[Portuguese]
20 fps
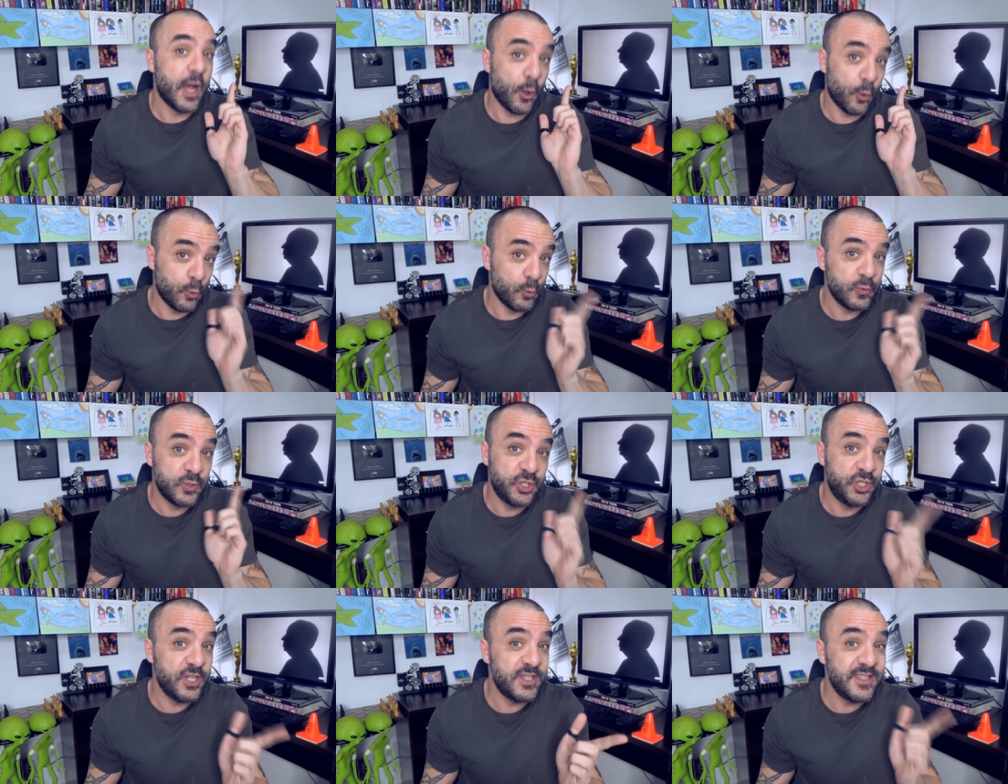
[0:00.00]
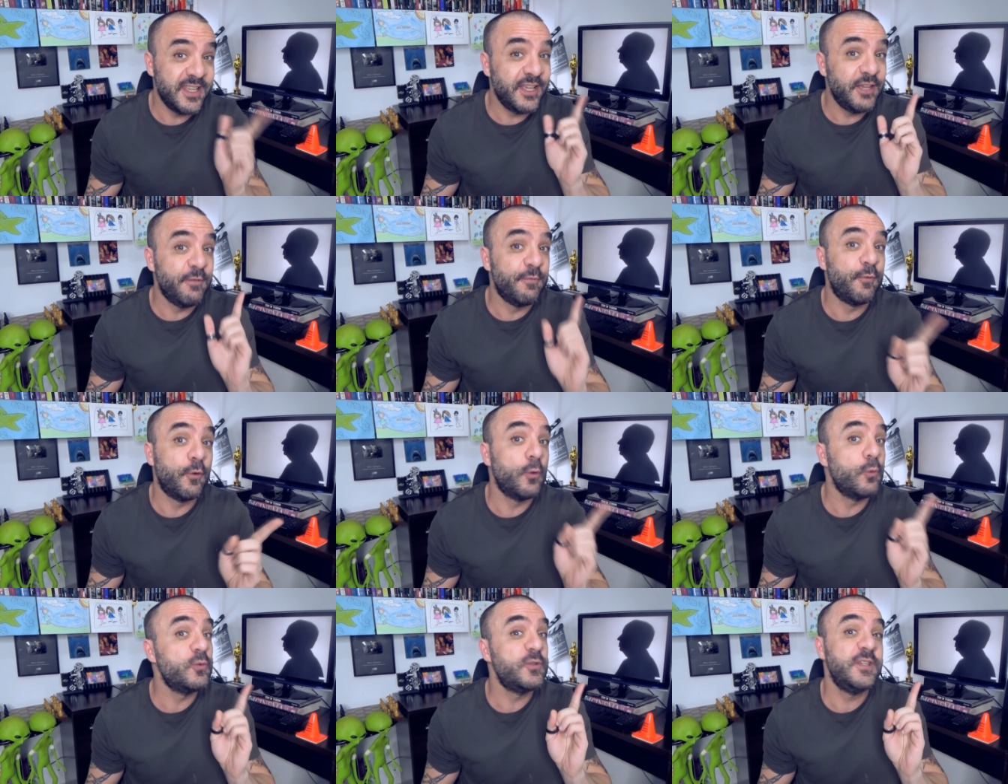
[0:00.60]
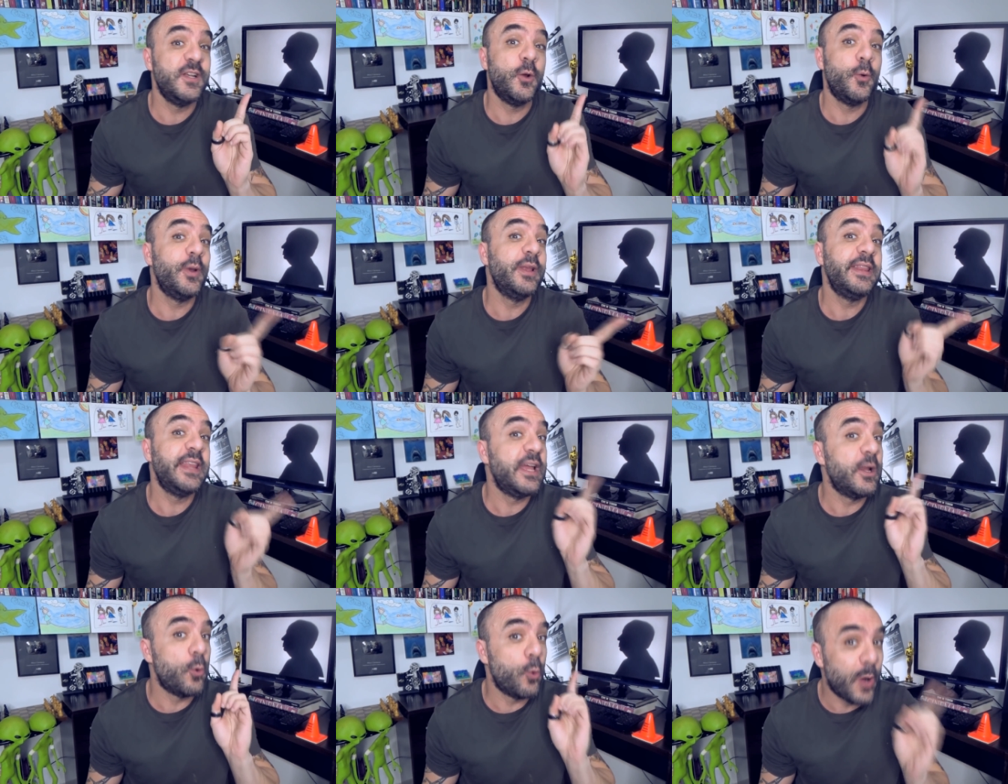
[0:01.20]
Alguns dizem que foram
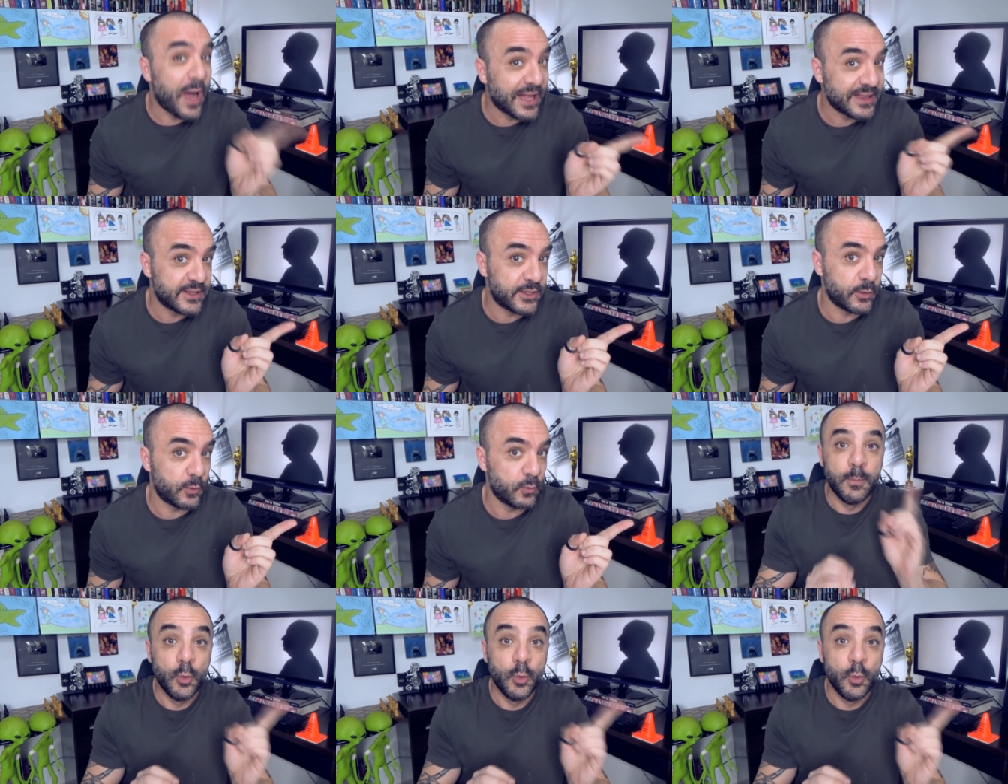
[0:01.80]
54.